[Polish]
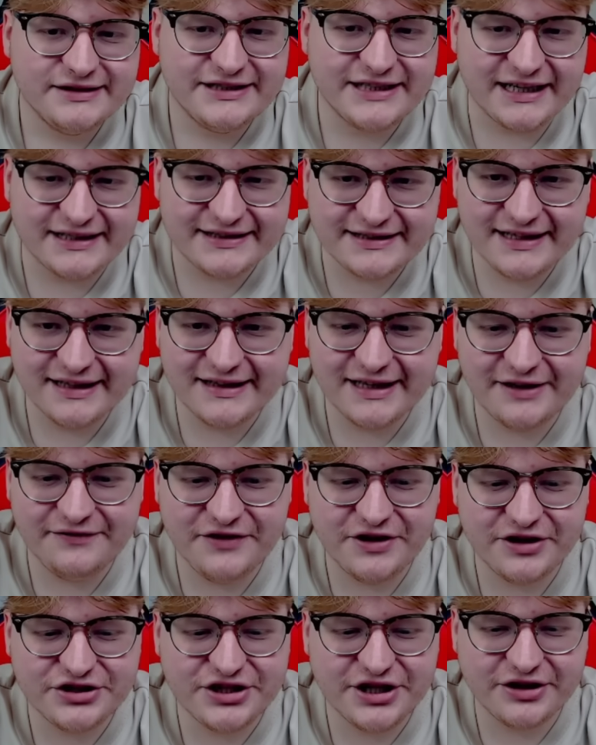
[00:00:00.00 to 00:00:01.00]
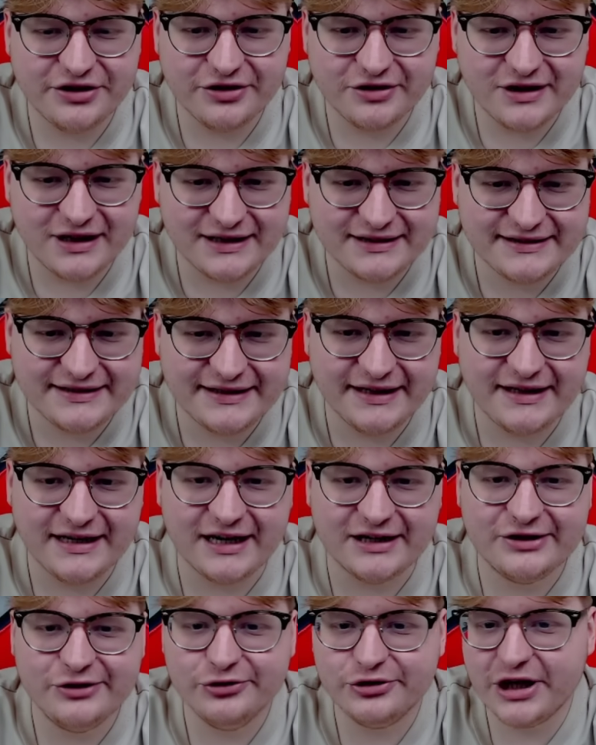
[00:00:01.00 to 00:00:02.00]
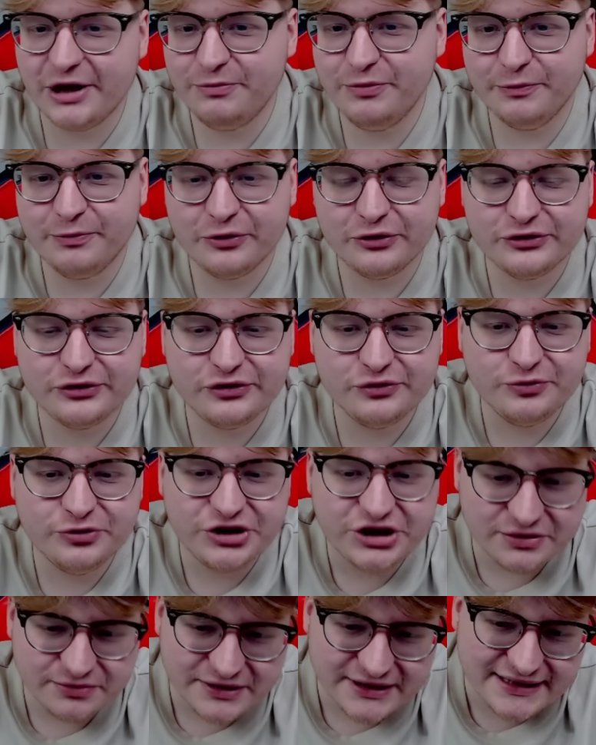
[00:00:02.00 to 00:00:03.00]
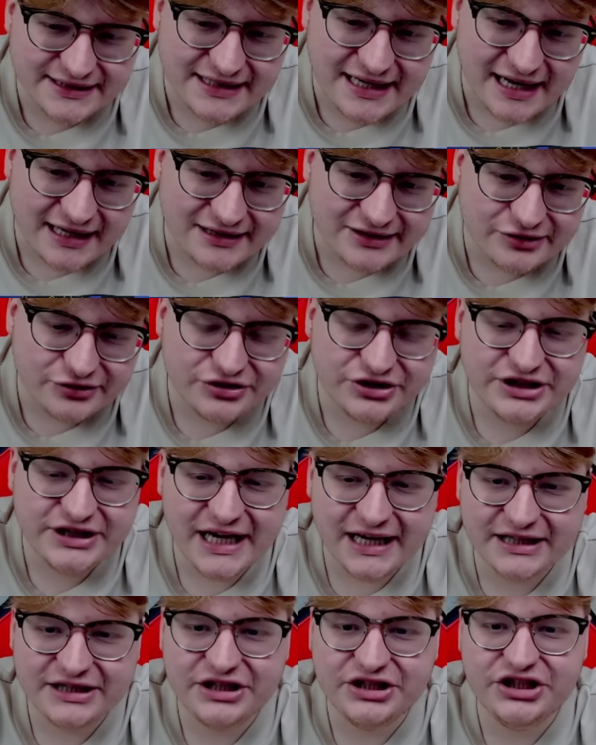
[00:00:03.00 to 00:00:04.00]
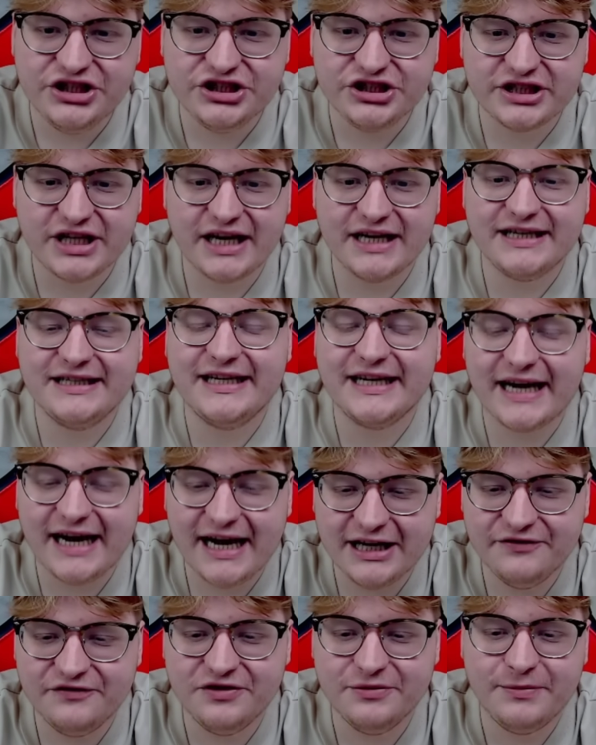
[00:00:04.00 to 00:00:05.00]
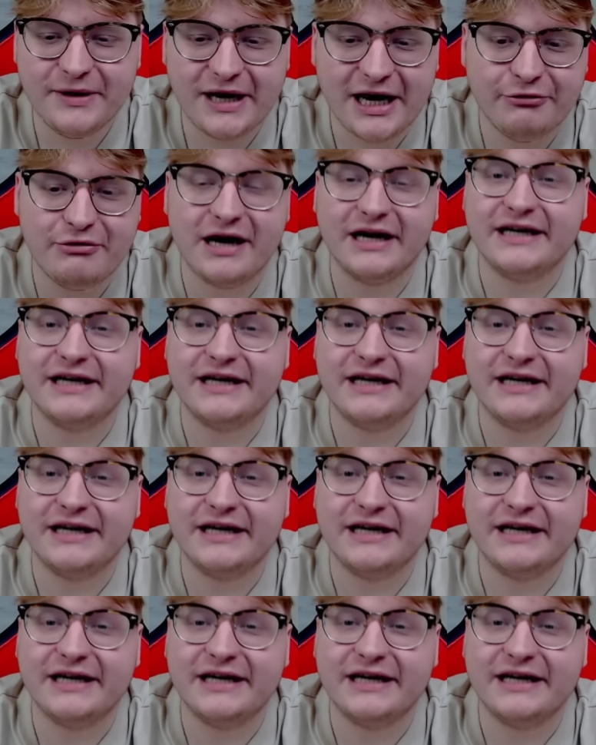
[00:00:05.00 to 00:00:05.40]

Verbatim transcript: Czas na największego klasyka. Tutaj po prostu musimy zgadnąć, jaki dzisiaj kraj wybrała